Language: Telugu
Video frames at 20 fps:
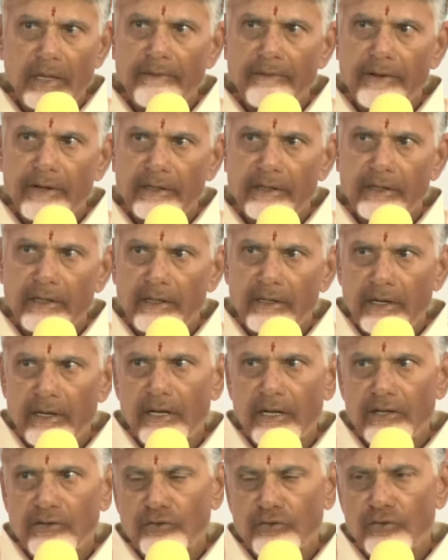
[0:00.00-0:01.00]
ఏవైతే
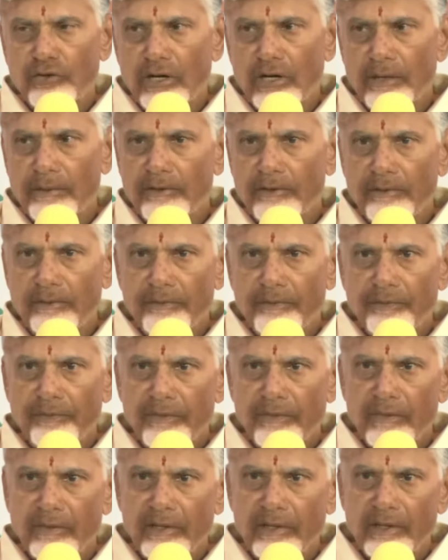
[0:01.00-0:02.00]
నిర్ణయించుకున్నామో
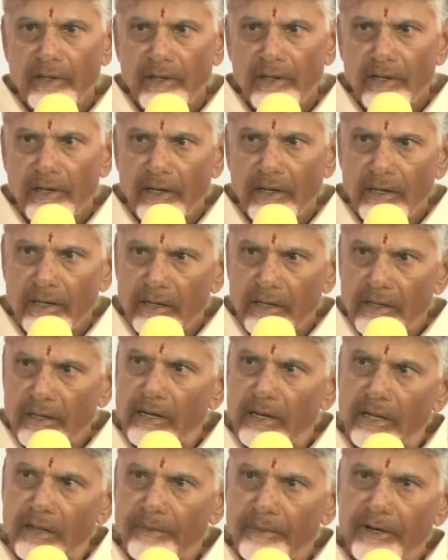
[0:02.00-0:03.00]
ఆ
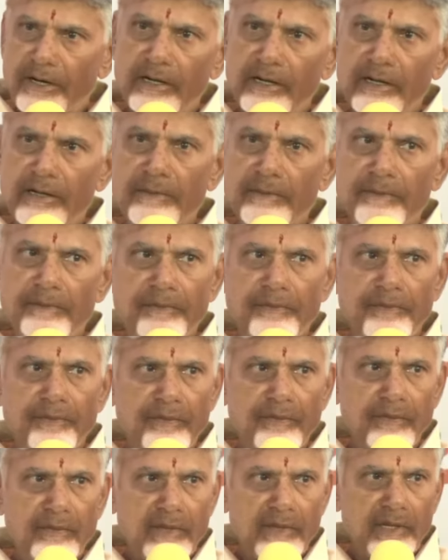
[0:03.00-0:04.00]
నిర్ణయం ప్రకారం
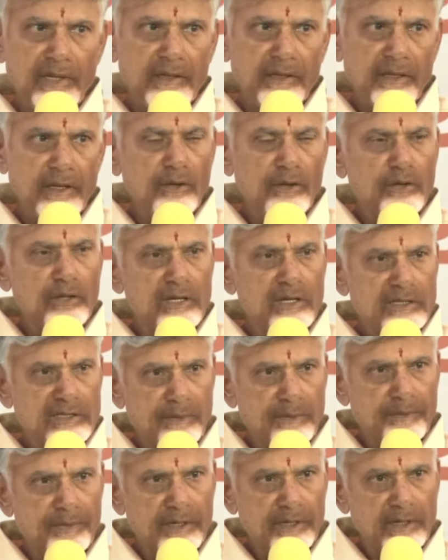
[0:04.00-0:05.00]

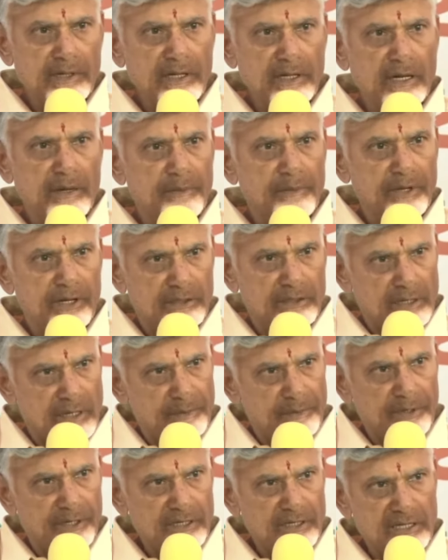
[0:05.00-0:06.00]
తెలుగుదేశం పార్టీ
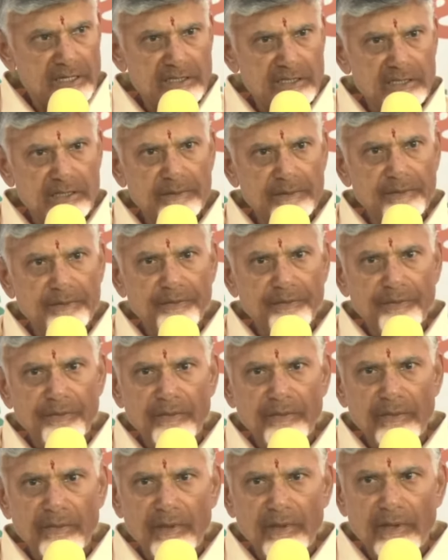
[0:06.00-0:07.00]
అభ్యర్థులు ఎంపిక చేస్తాం
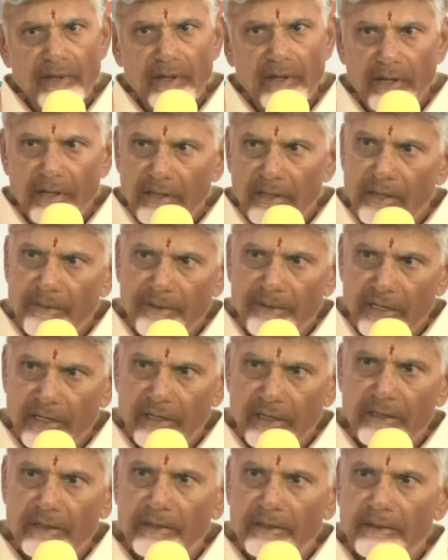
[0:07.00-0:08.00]
అదే
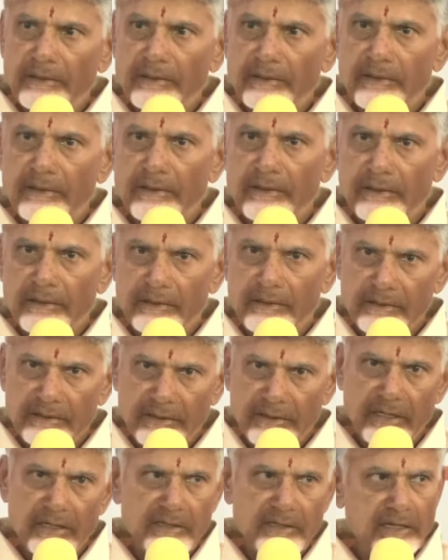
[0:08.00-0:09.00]
మరిగా
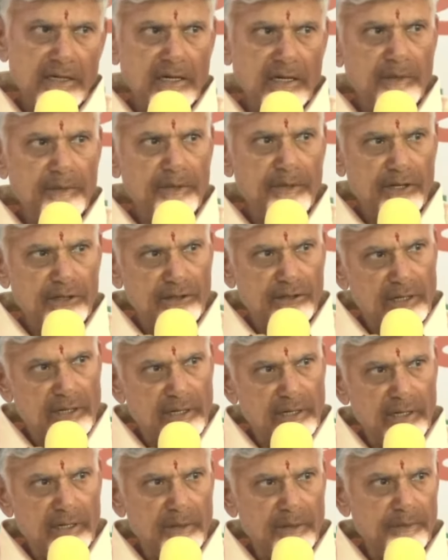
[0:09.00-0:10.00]
జనసేన
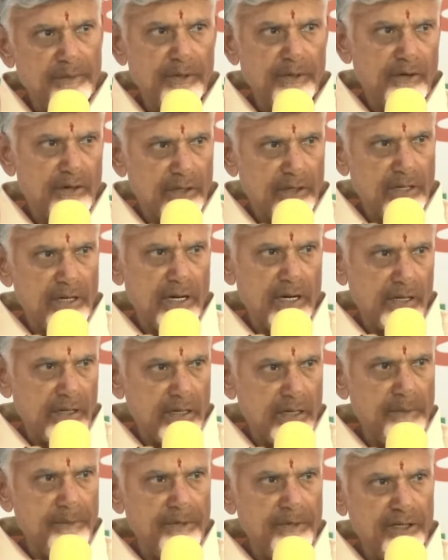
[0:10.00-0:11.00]
అభ్యర్థుల్ని పవన్
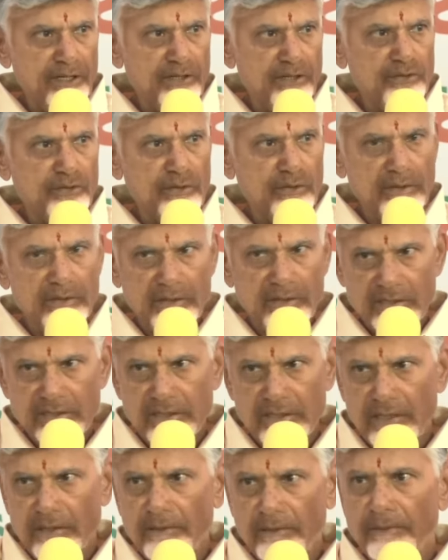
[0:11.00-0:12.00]
కళ్యాణ్ గారు ఎంపిక
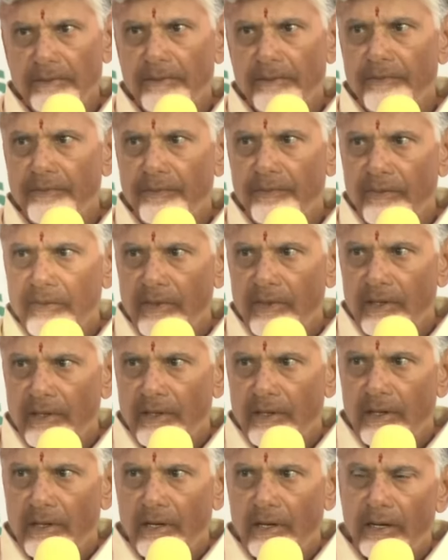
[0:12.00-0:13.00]
చేస్తారు
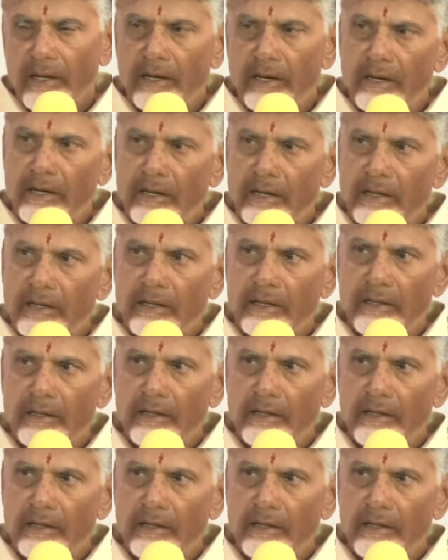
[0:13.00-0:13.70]
అన్ని